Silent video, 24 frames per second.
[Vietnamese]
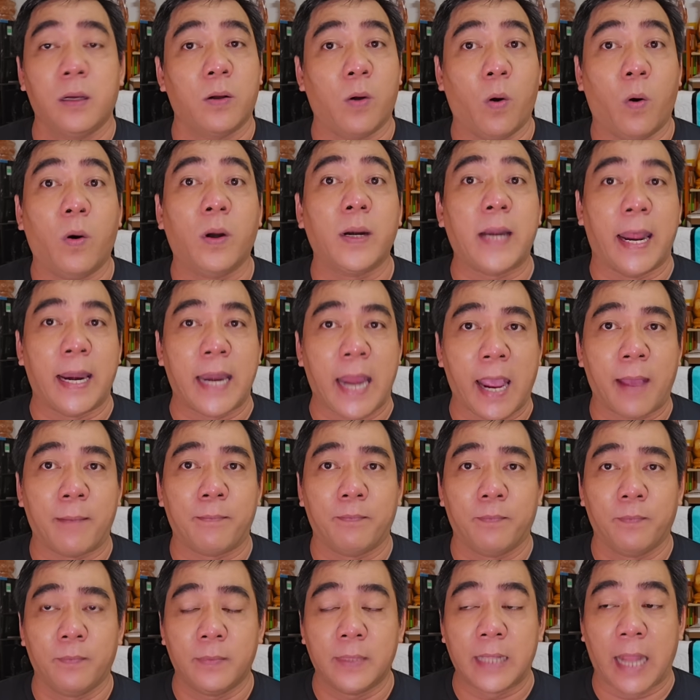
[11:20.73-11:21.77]
của Đại Nam
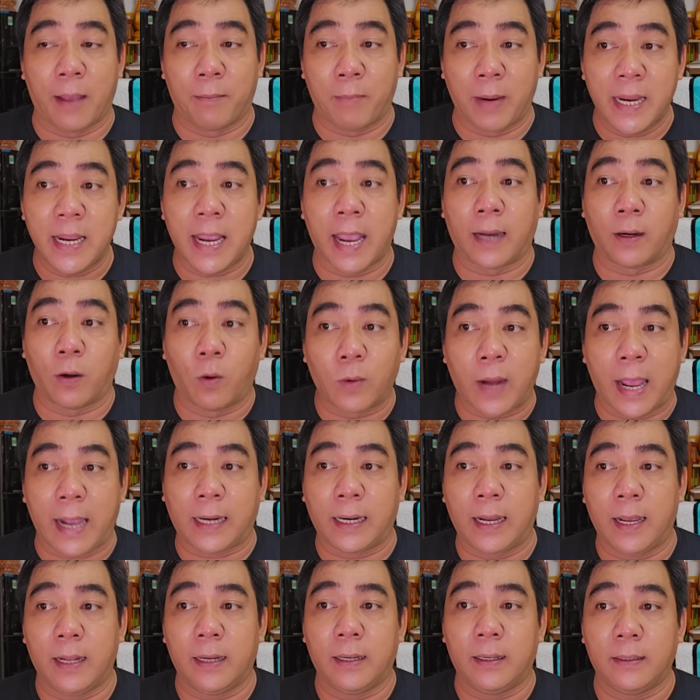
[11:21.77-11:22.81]
là mấy ngàn lô
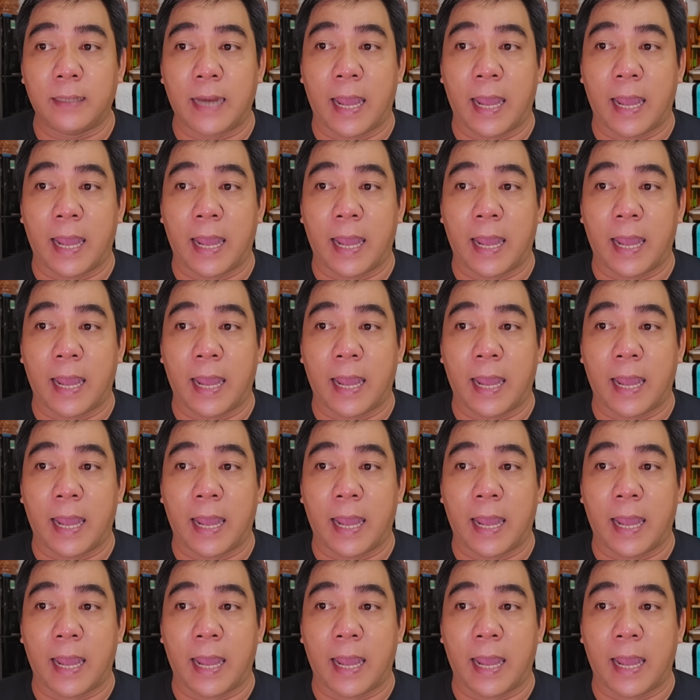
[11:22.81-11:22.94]
đất đó